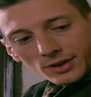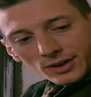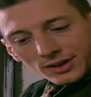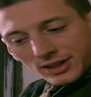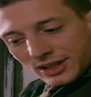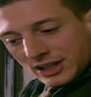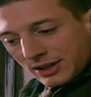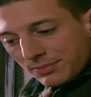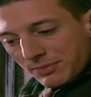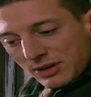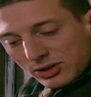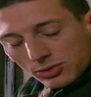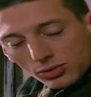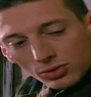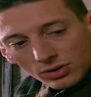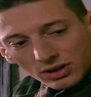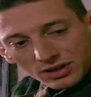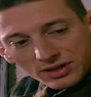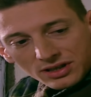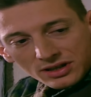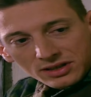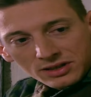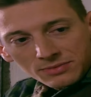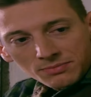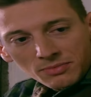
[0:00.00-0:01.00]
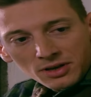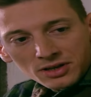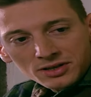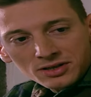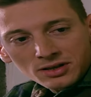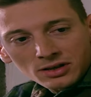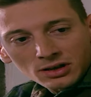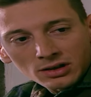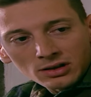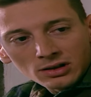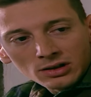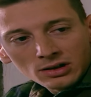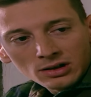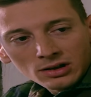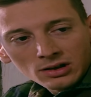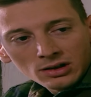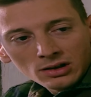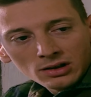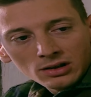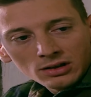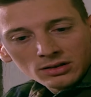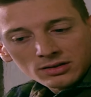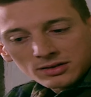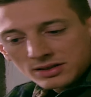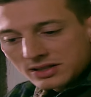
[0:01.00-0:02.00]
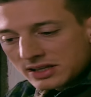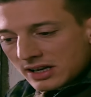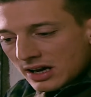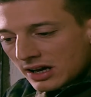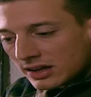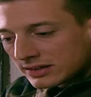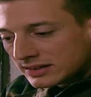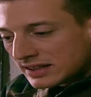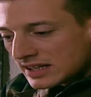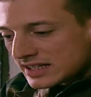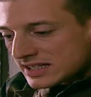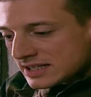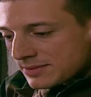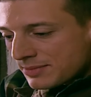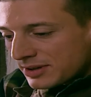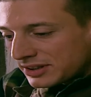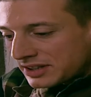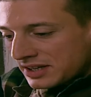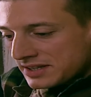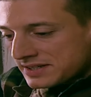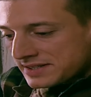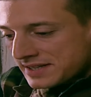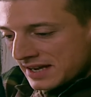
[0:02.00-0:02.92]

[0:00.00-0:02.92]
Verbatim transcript: Ya kime söyleyeceksin başka? Silahı teslim eden